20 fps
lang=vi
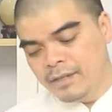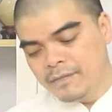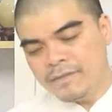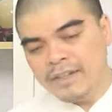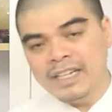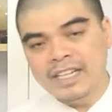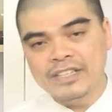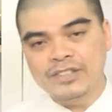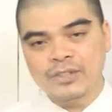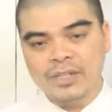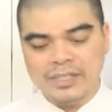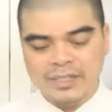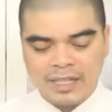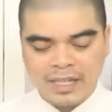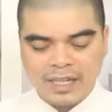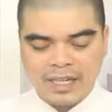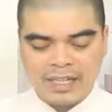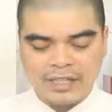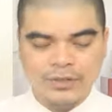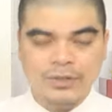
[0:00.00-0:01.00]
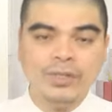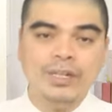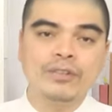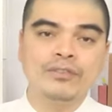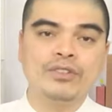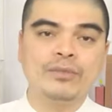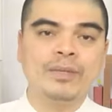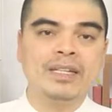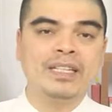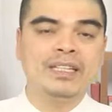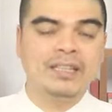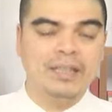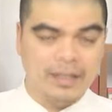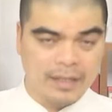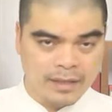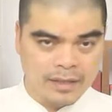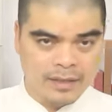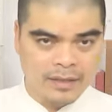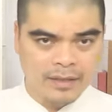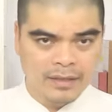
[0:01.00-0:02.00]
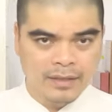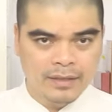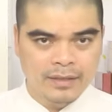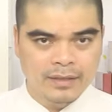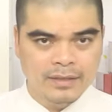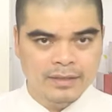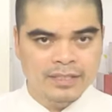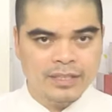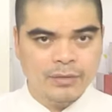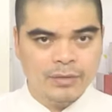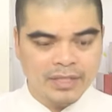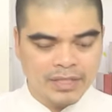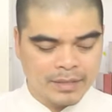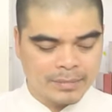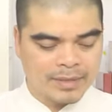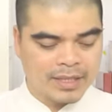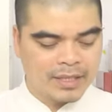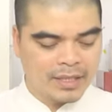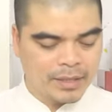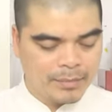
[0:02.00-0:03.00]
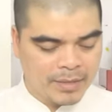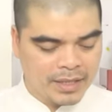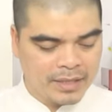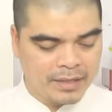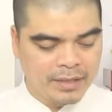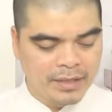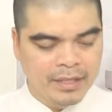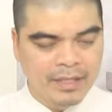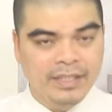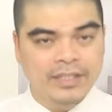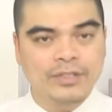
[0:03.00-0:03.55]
Và để chọn ra ngày tốt lau dọn ban thờ trong cái dịp Tết Thanh Minh,